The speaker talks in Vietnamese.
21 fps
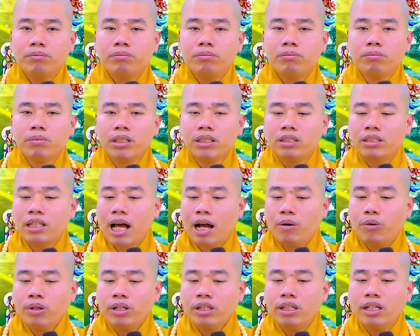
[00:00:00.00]
mình
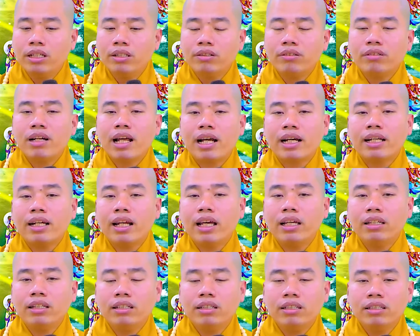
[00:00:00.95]
tạo cái gì nó ra cái
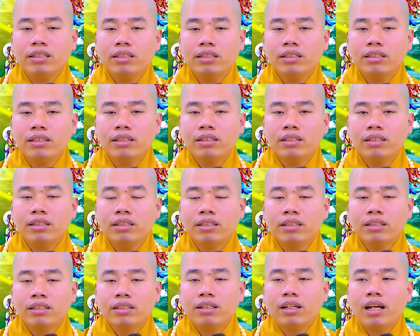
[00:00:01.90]
nấy
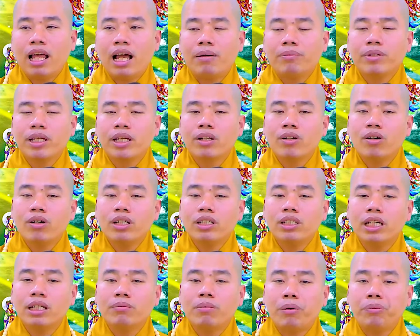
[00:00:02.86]
nó làm gì có cái
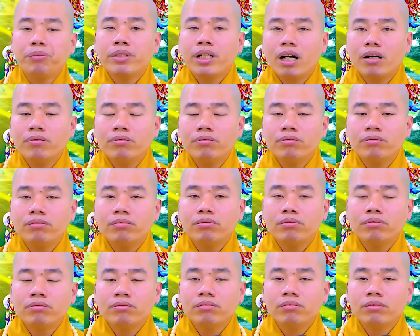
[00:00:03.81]
chuyện bỗng không
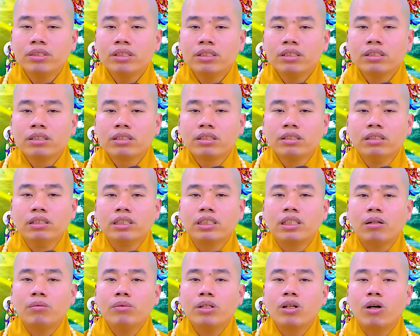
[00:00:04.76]
người
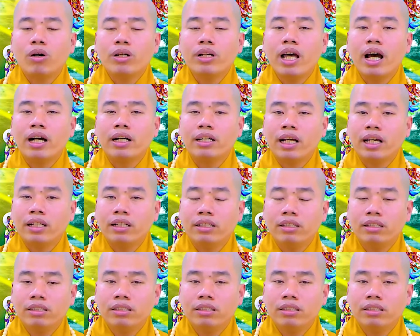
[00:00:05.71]
sống ở cõi đời này